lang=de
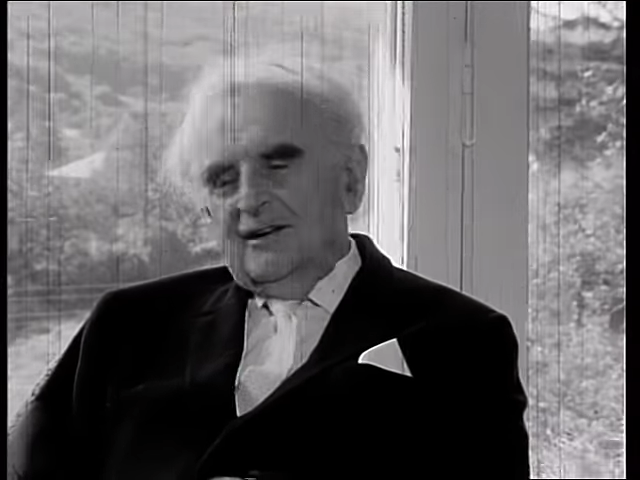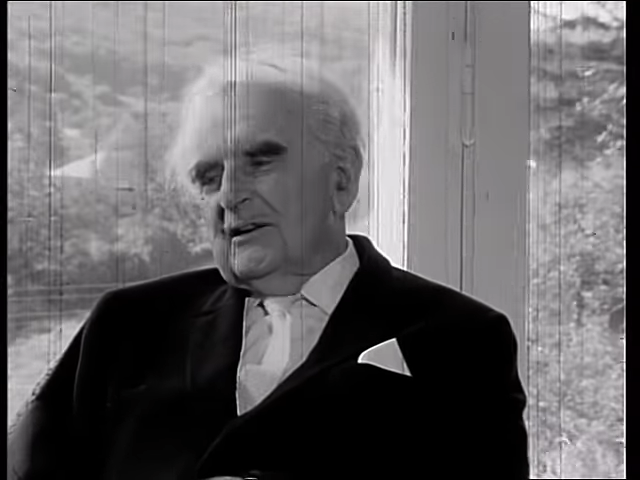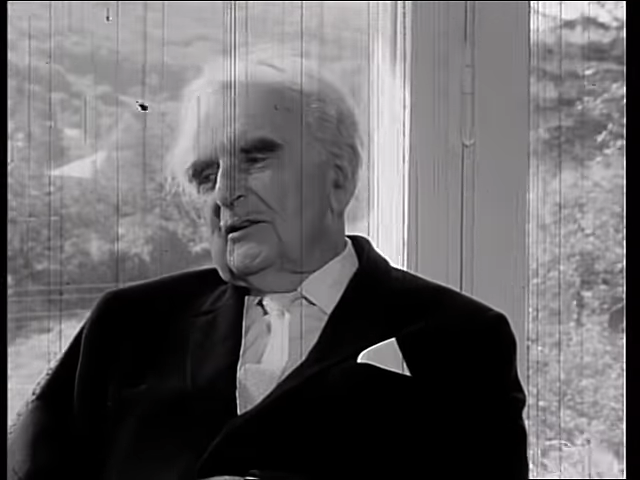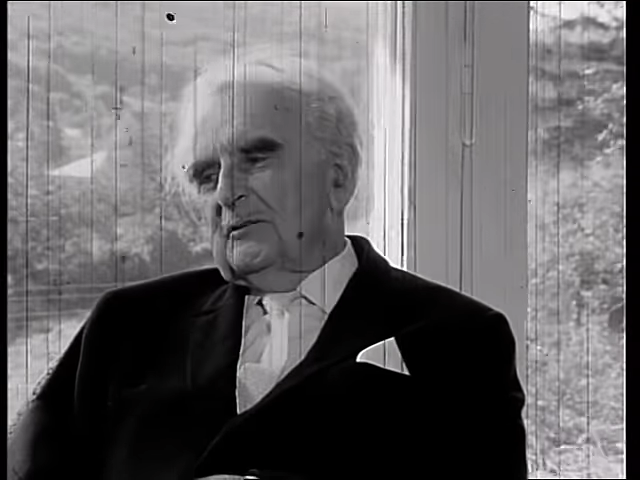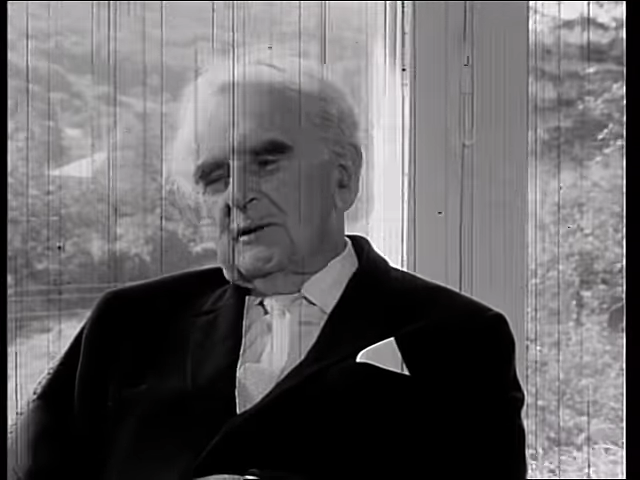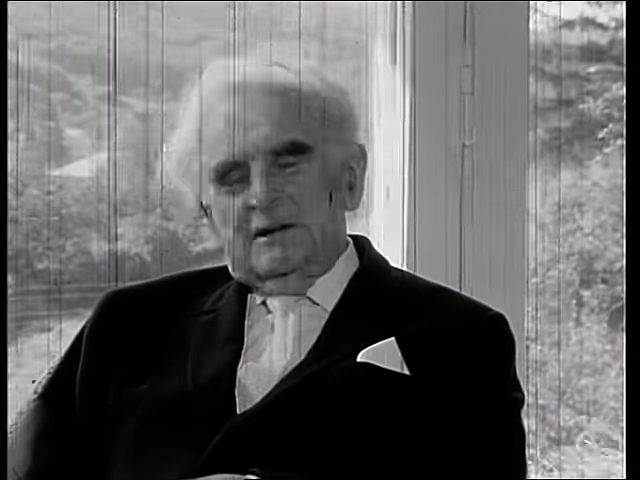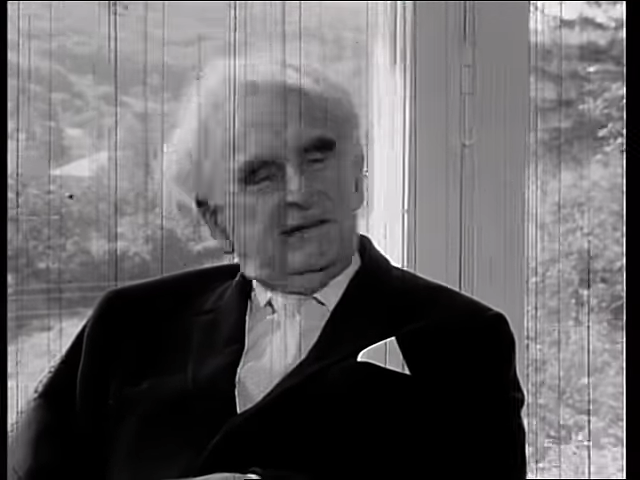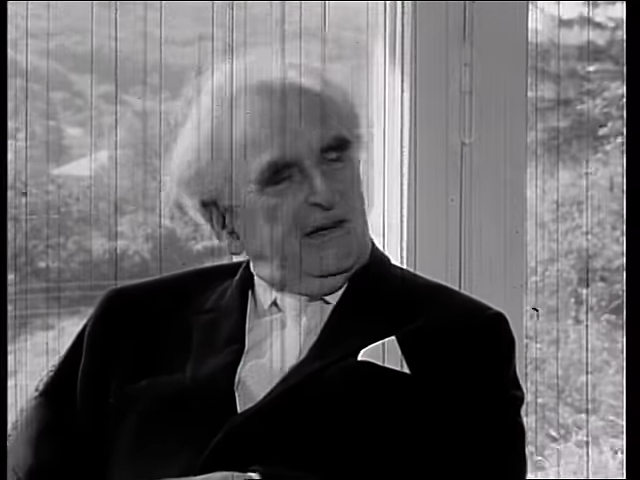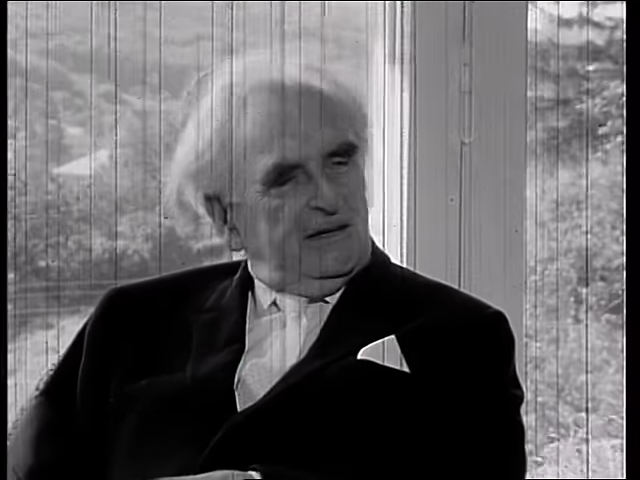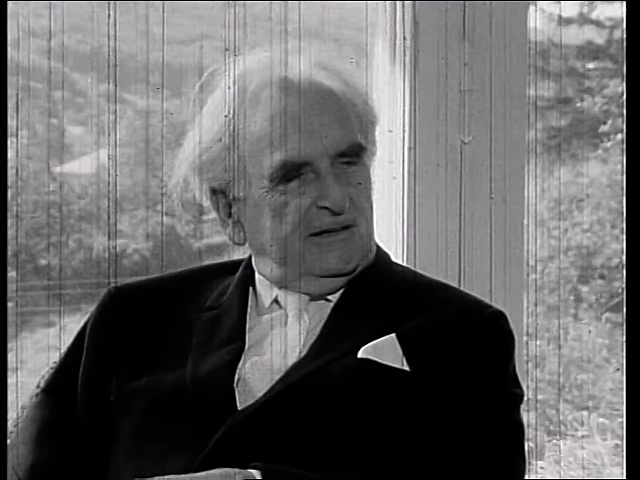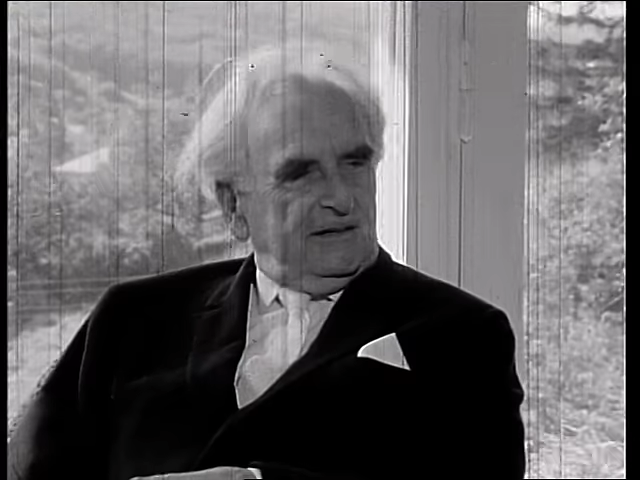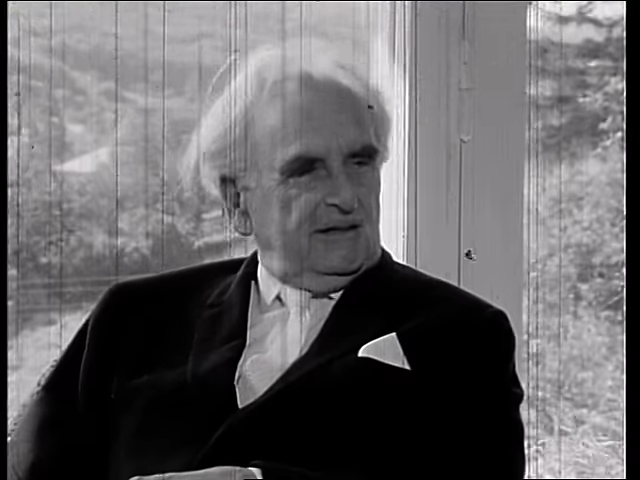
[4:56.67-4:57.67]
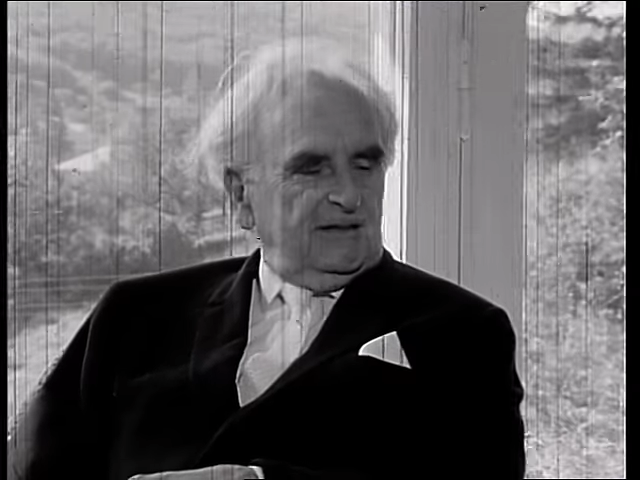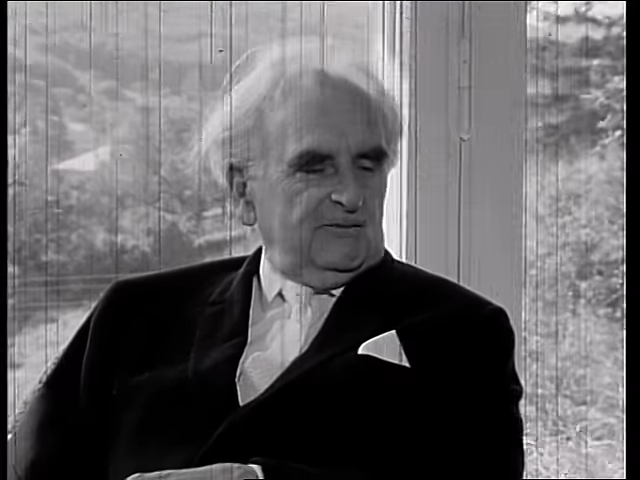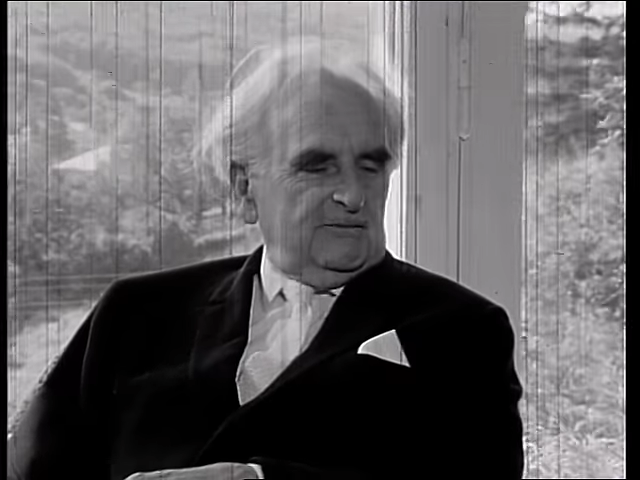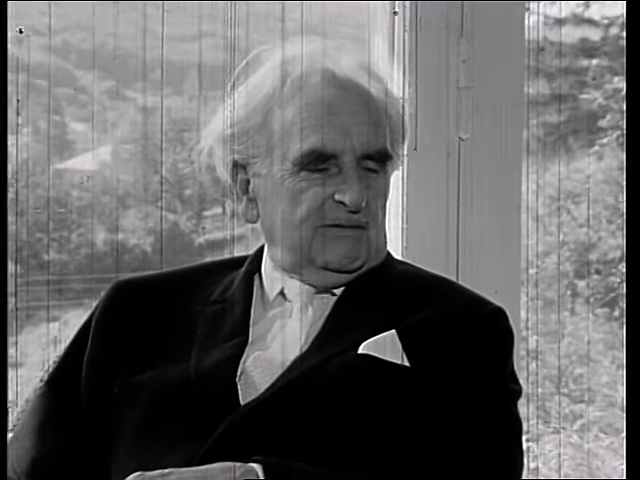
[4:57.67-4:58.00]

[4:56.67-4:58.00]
über jede äh,